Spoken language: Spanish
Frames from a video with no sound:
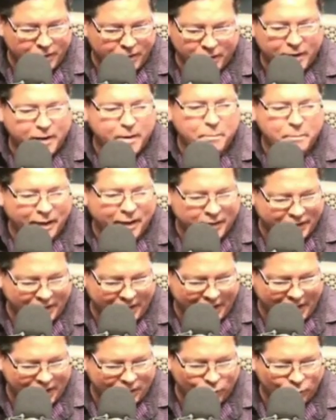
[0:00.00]

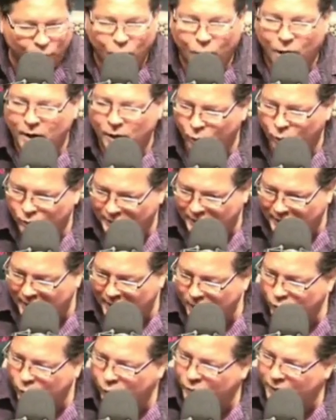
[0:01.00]
investigando,
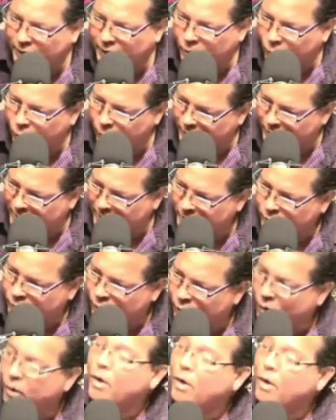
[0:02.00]
anotando, descubriendo,